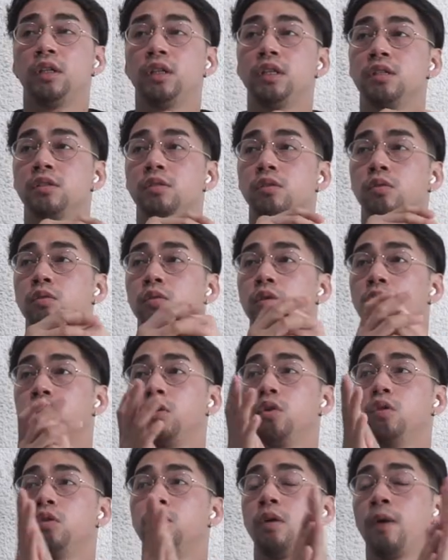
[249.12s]
na din siguro
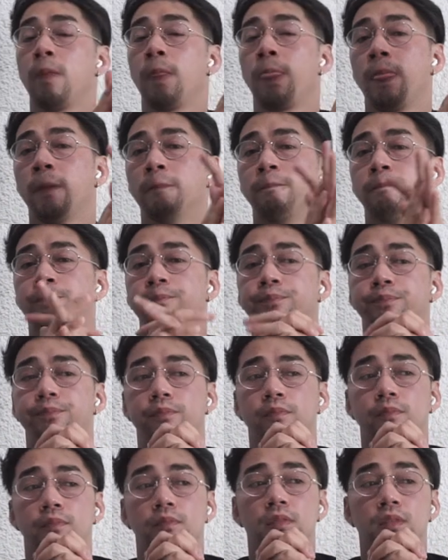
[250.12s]
yung
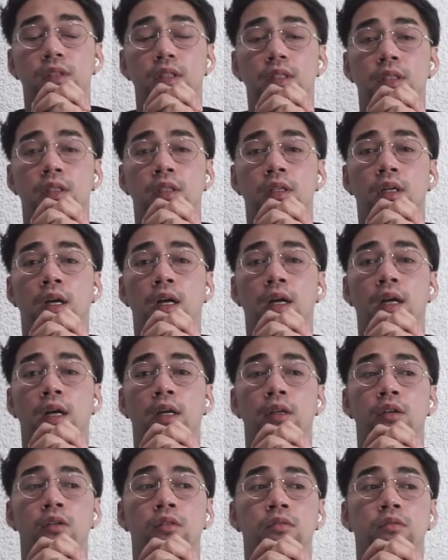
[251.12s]

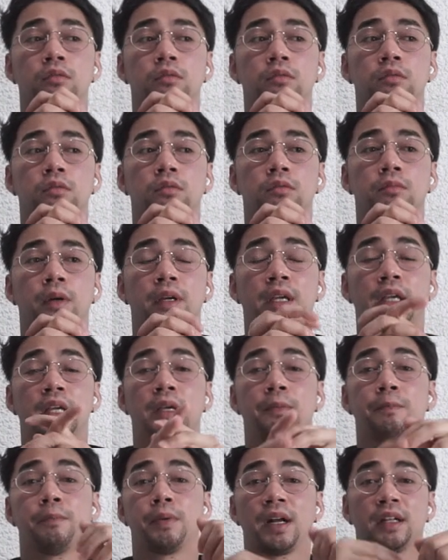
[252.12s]
uh, yung
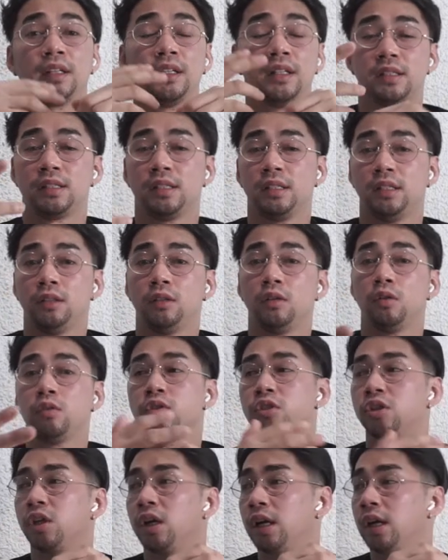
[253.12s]
magiging pregnancy ni
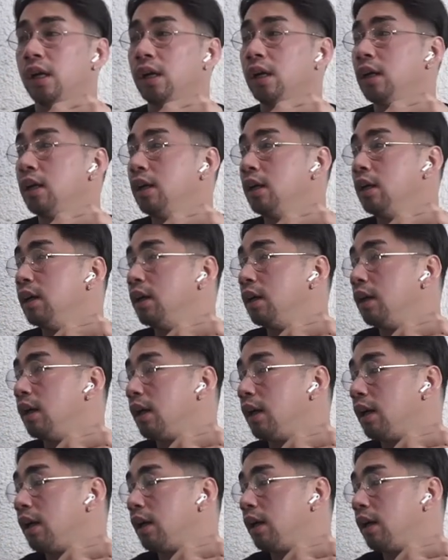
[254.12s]
Doja,
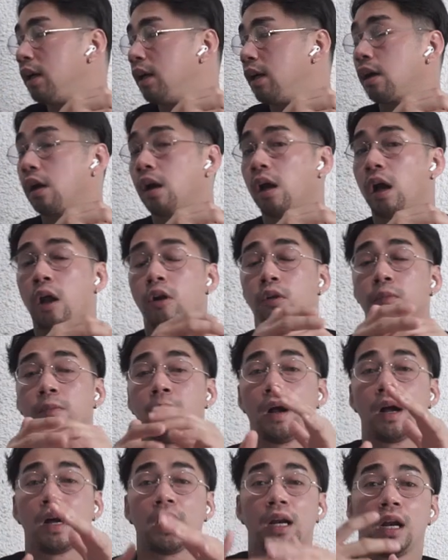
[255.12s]
uh,
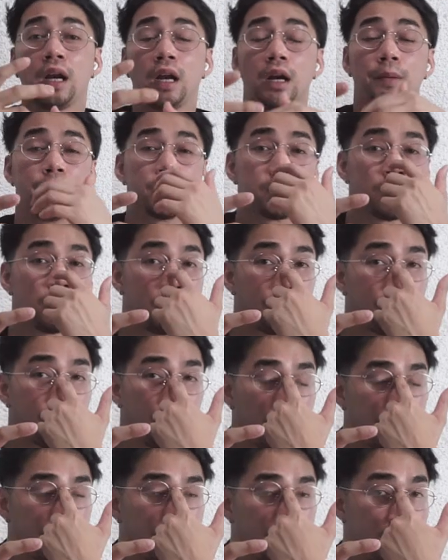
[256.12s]
anong mga kalalabasan ng
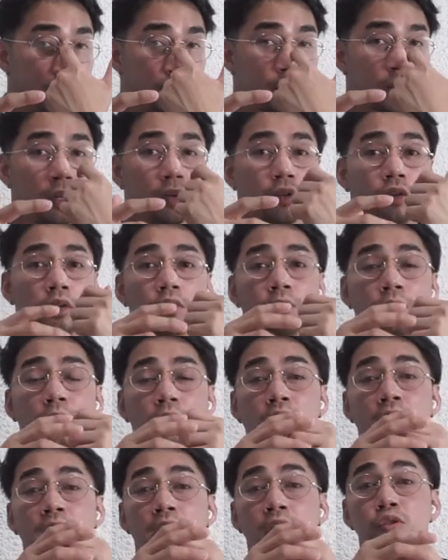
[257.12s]
puppies, ano yung
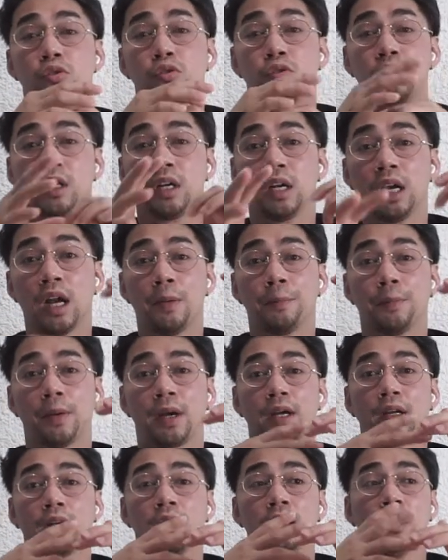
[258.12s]
magiging itsura nila
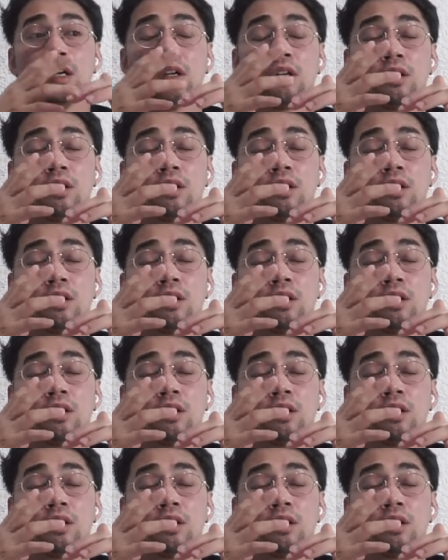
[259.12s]
pag